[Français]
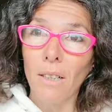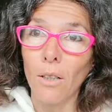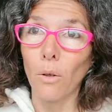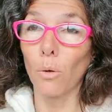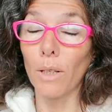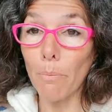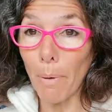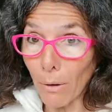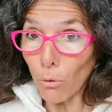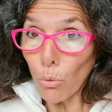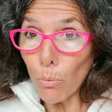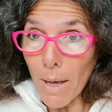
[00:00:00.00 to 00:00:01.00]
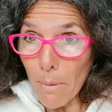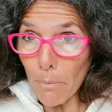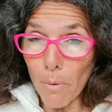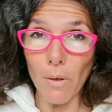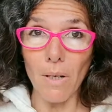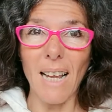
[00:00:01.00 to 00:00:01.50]
on n'est pas
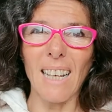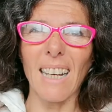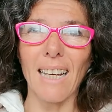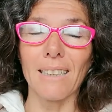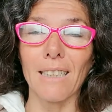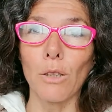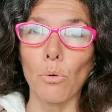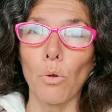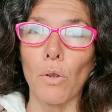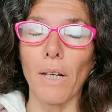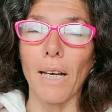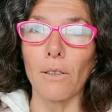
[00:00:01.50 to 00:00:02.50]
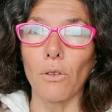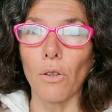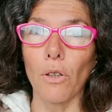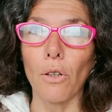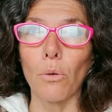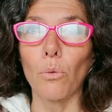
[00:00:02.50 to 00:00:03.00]
nous-mêmes la créatrice ou le
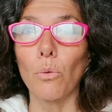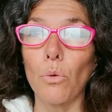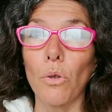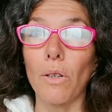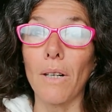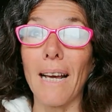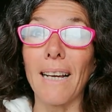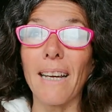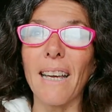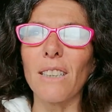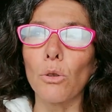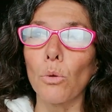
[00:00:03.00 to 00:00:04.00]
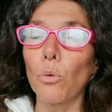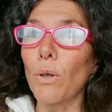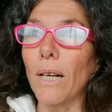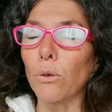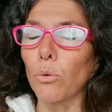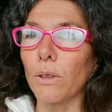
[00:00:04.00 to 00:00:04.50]
créateur ou la création ou
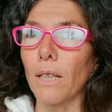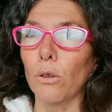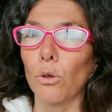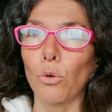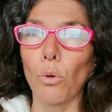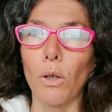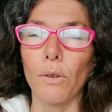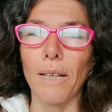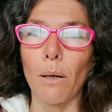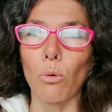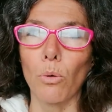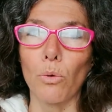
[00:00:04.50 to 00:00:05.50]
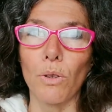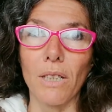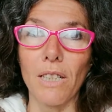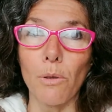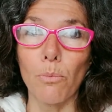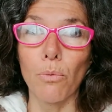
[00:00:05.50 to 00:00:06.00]
la source quel que soit le terme qu'on
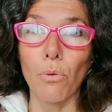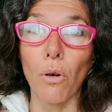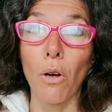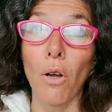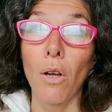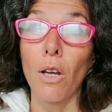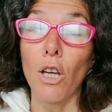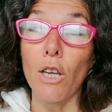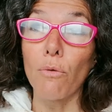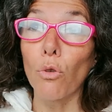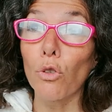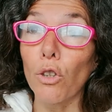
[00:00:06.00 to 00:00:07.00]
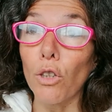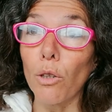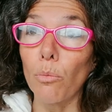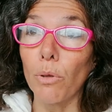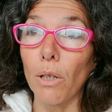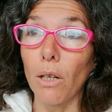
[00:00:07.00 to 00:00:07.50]
utilise pour évoquer
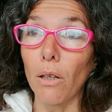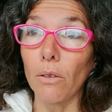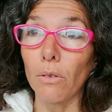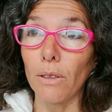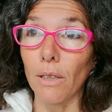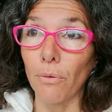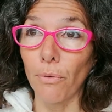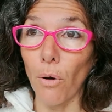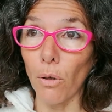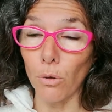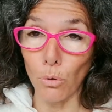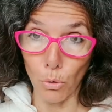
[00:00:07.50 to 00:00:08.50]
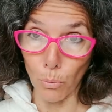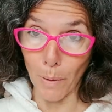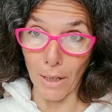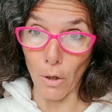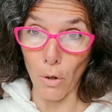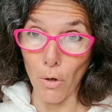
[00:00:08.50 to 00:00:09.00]
eh bien cette force
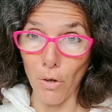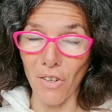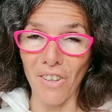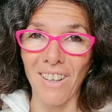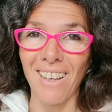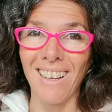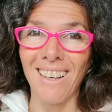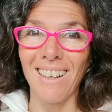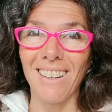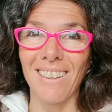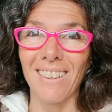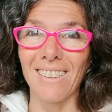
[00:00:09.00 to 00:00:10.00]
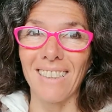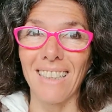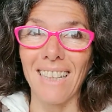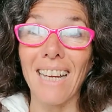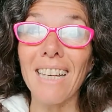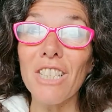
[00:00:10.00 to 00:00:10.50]
supérieure
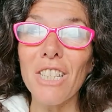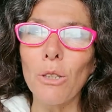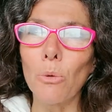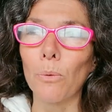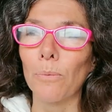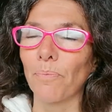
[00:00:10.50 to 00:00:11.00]
qui régit tout